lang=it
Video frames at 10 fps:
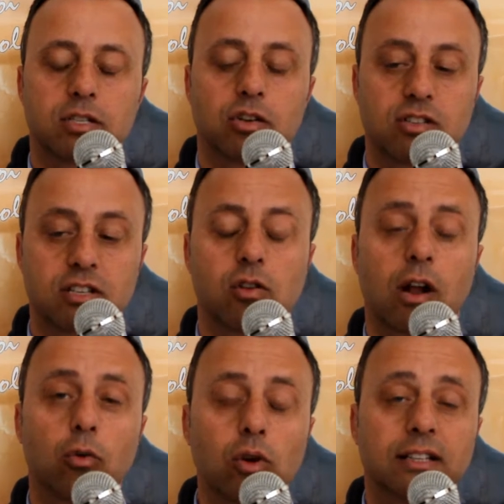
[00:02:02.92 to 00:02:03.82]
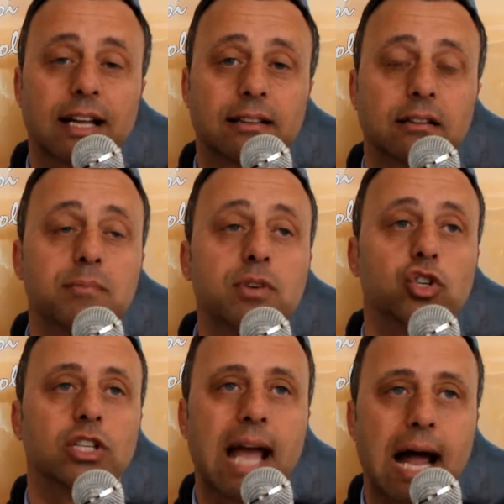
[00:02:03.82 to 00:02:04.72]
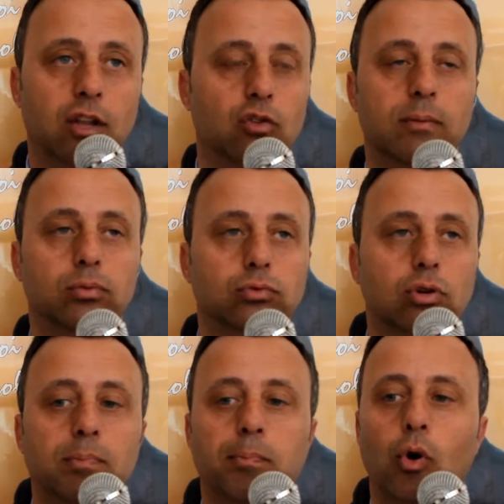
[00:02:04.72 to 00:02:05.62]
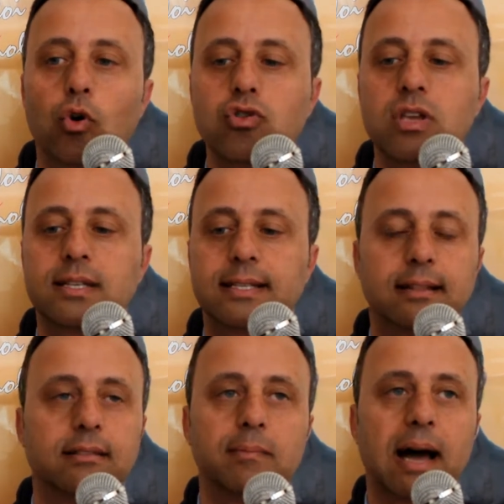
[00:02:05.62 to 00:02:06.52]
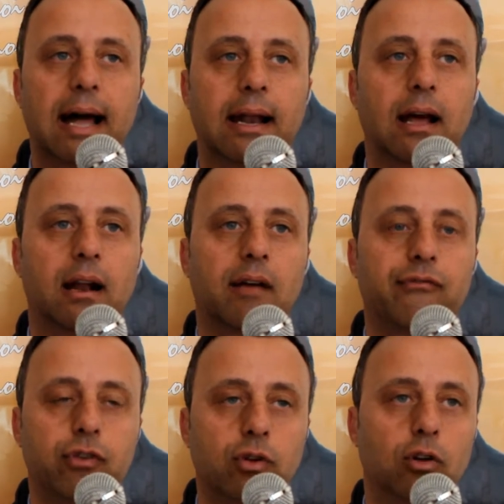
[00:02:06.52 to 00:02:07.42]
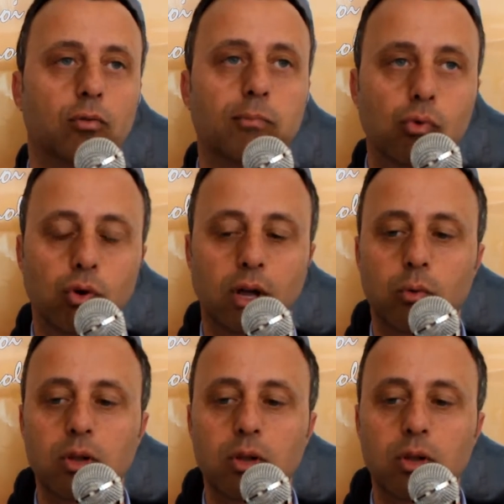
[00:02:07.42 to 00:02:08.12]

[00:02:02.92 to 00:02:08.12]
in considerazione alcuni tratti micidiali dove purtroppo ogni settimana affiorano buche,